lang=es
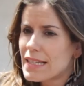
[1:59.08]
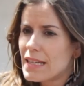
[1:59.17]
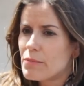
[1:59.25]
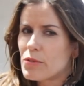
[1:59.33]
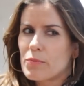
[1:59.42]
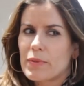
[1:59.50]

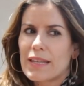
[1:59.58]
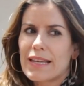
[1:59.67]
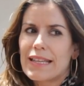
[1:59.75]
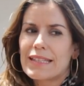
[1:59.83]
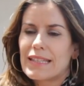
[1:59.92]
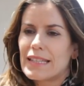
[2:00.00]
la
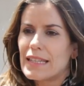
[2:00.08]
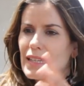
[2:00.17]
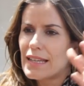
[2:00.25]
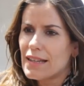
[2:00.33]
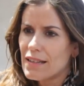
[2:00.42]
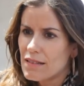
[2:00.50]
propiedad
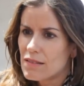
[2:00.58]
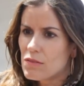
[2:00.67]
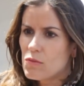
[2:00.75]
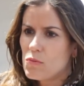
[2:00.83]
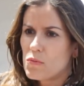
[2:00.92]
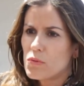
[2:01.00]
tenía
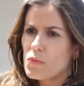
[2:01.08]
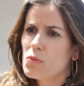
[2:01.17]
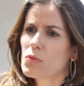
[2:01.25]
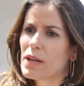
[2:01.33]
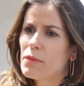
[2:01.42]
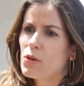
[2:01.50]

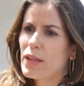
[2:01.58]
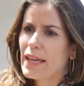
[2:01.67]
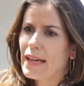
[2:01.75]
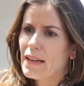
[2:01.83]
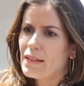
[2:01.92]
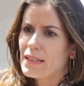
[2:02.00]
una
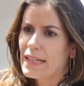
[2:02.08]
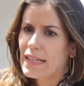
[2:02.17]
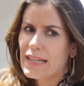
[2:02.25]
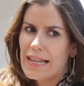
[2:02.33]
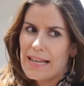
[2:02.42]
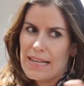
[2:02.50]
bodega, que
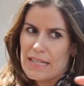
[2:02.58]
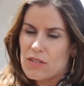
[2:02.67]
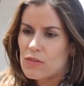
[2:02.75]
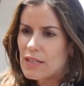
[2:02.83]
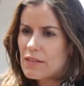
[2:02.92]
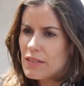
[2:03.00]
es la, la,
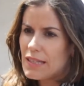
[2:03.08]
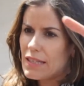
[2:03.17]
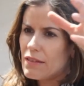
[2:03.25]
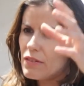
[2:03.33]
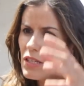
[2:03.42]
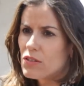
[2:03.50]
zona de venta
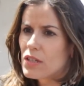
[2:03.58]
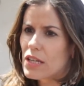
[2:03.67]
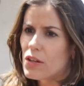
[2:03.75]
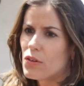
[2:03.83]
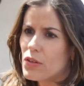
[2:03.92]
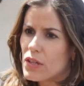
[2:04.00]
de vinos
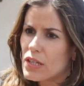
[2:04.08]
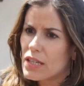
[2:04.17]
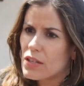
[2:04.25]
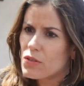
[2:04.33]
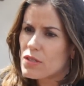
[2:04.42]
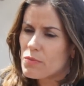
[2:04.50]
que hoy,
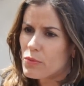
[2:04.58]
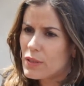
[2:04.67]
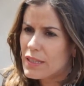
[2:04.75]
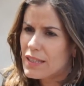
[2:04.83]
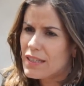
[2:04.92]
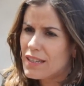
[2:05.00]
que hoy se
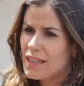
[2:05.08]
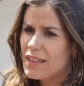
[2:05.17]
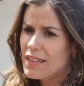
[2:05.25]
puede